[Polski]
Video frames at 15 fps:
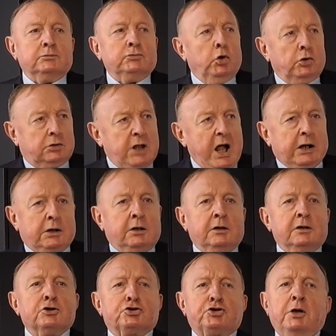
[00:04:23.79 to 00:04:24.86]
no tak,
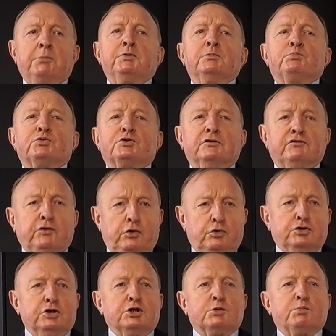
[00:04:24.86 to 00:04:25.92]
żeby
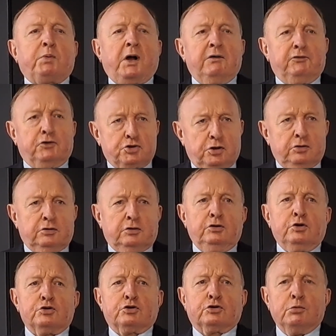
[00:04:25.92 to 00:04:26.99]
przywrócić
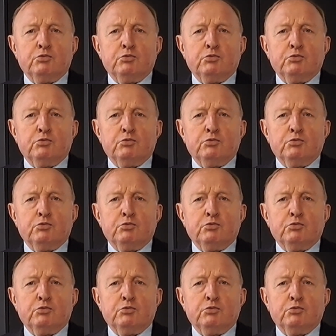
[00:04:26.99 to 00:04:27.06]
praworządność,